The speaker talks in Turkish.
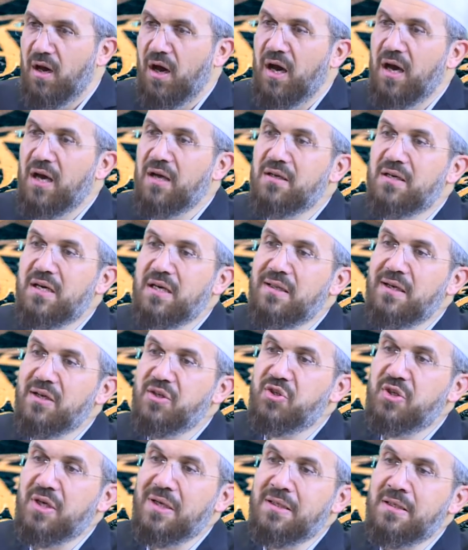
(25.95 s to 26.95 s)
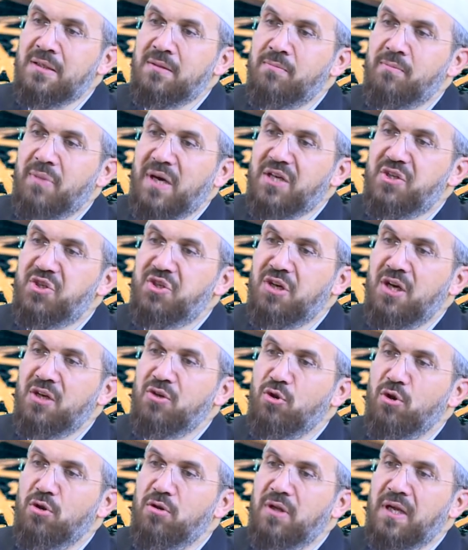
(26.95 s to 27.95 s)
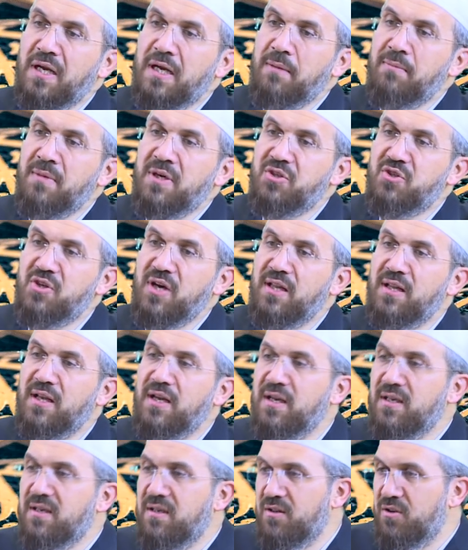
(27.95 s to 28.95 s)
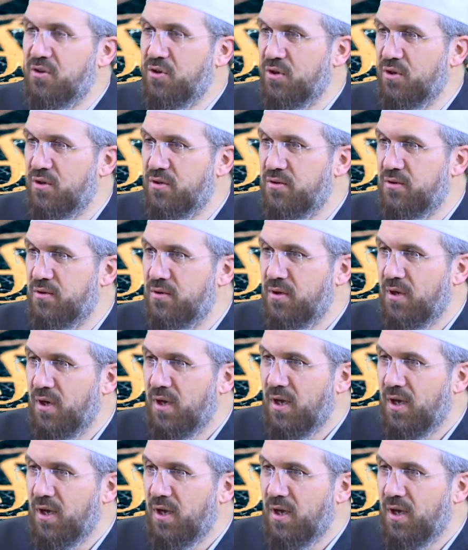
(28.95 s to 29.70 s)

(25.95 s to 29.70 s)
Arkadaşların başka yollara, mecralara gidiyor.''